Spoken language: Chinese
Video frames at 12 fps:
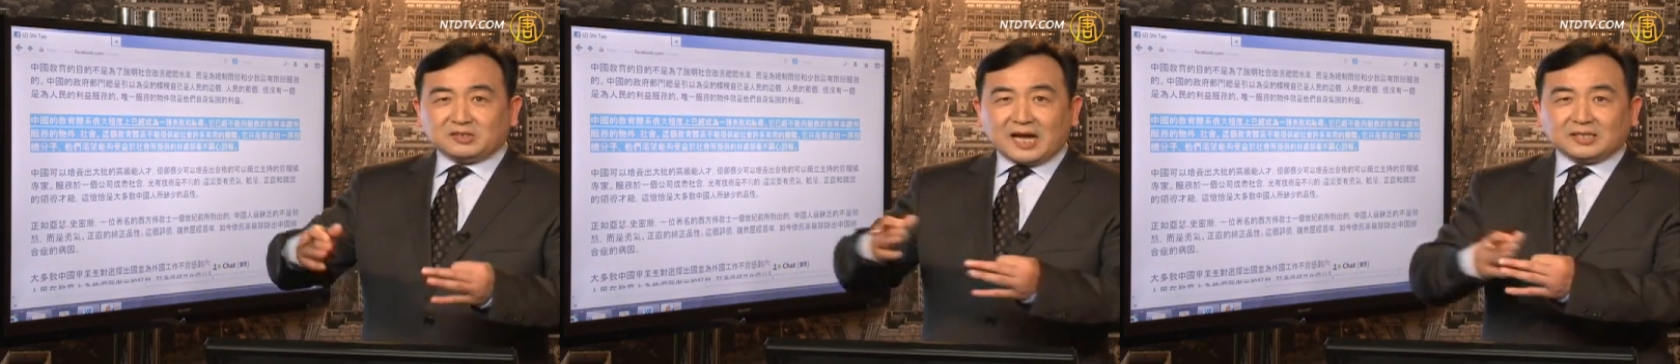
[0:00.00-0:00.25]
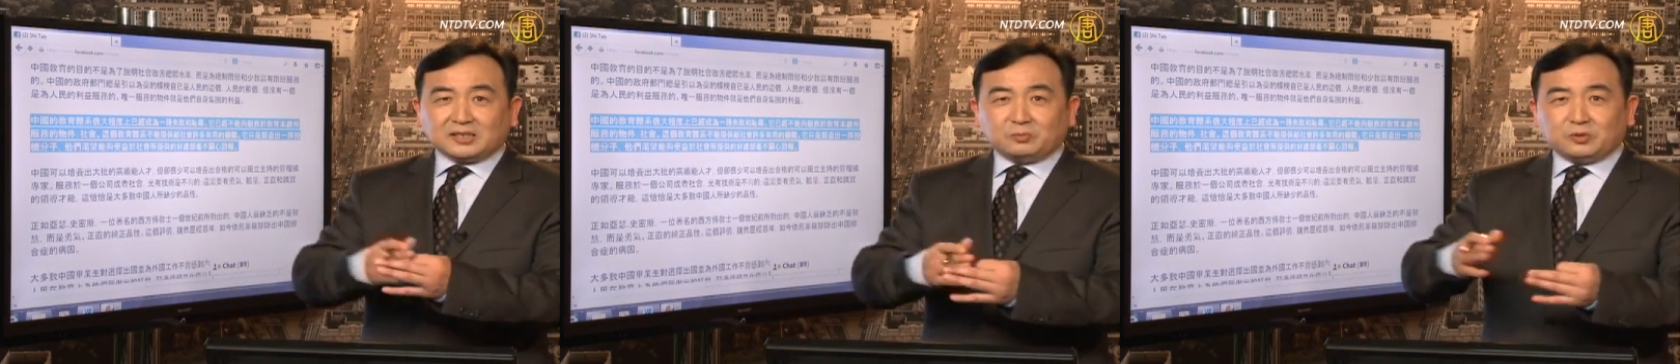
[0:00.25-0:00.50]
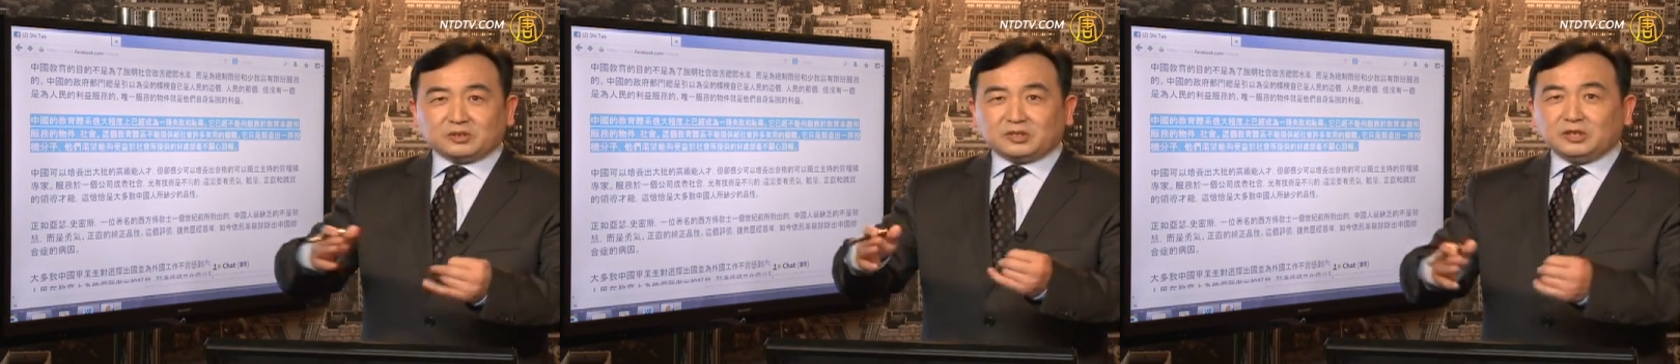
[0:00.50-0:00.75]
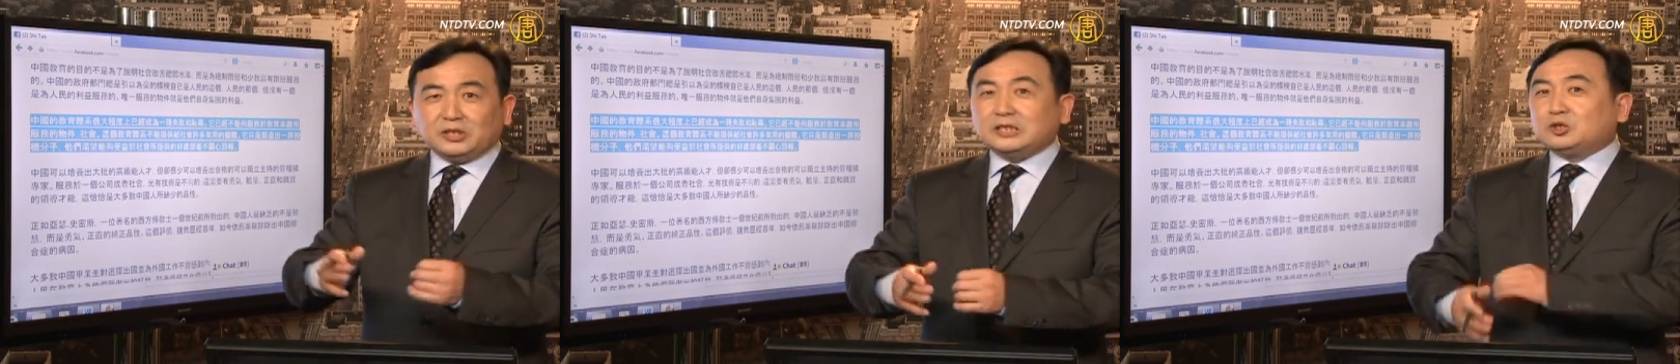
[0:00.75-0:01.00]
他是博
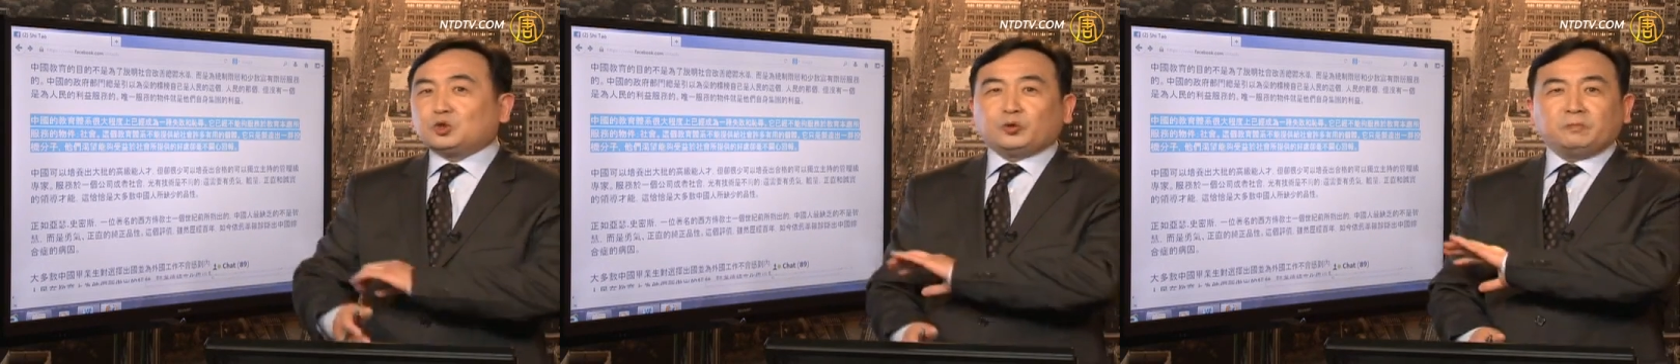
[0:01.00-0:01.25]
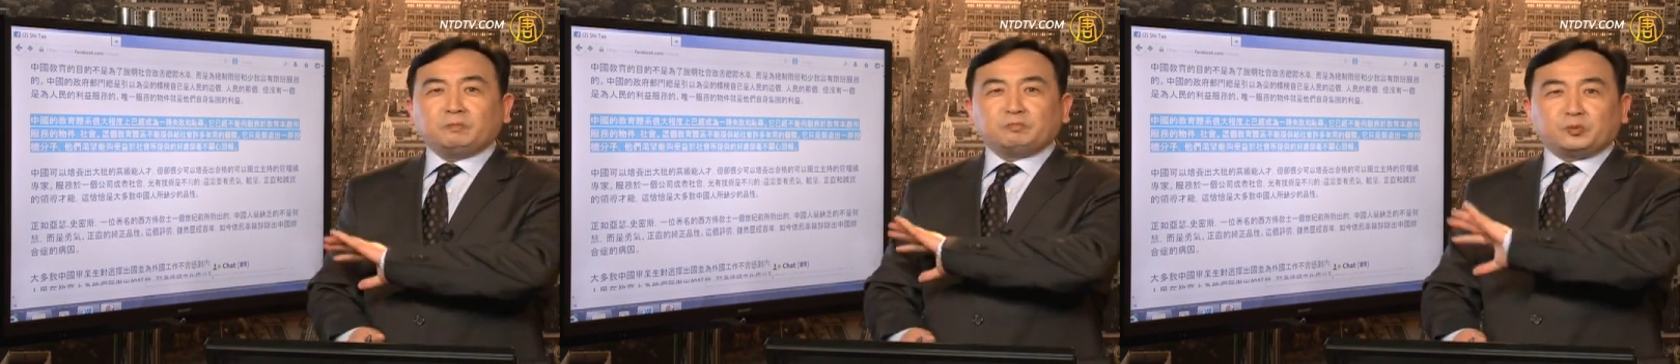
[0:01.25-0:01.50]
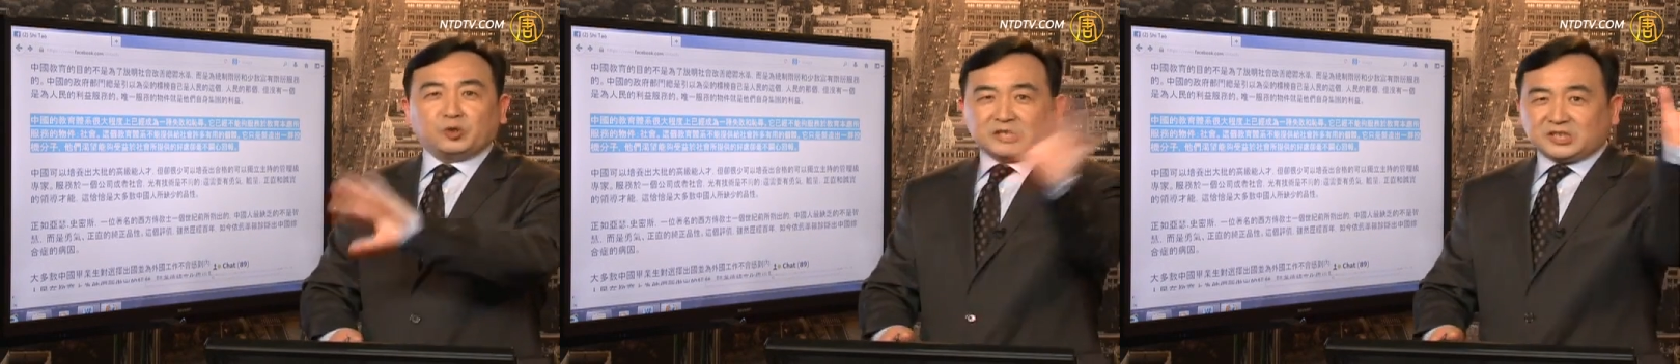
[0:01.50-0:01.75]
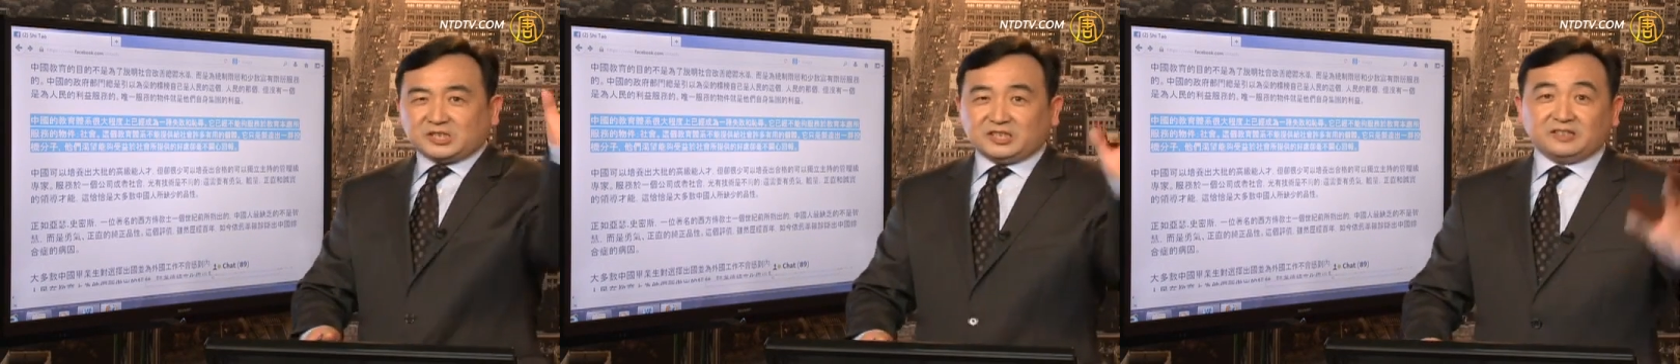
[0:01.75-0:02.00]
士，一群博
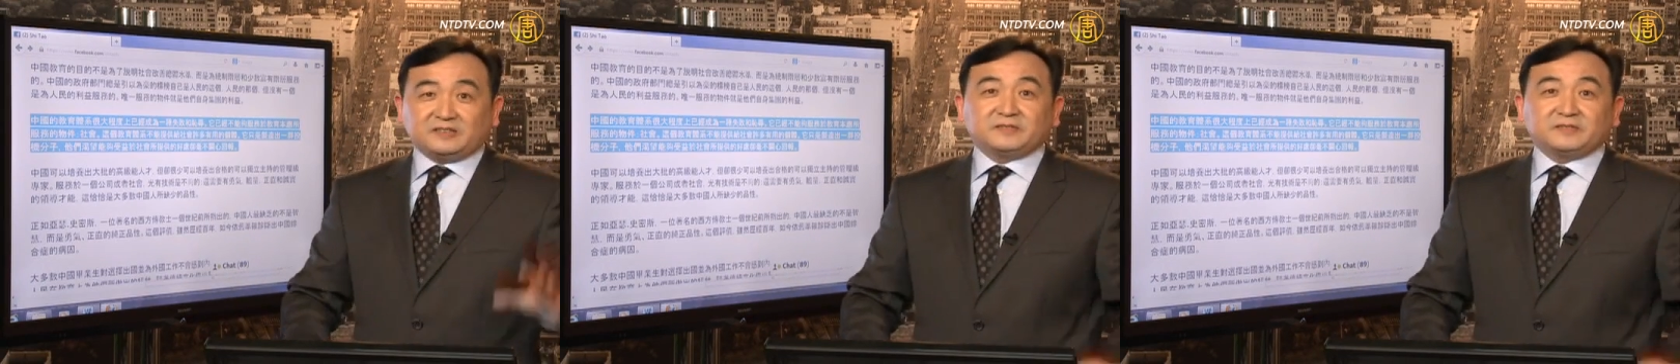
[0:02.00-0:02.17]
士，